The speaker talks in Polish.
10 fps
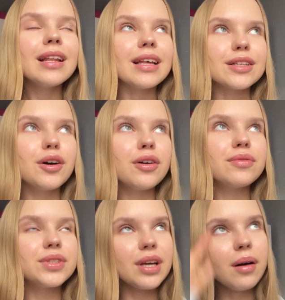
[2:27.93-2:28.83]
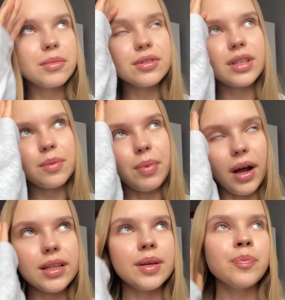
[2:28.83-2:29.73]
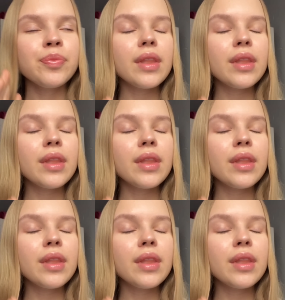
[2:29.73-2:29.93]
Dlatego wzięłam od tej pani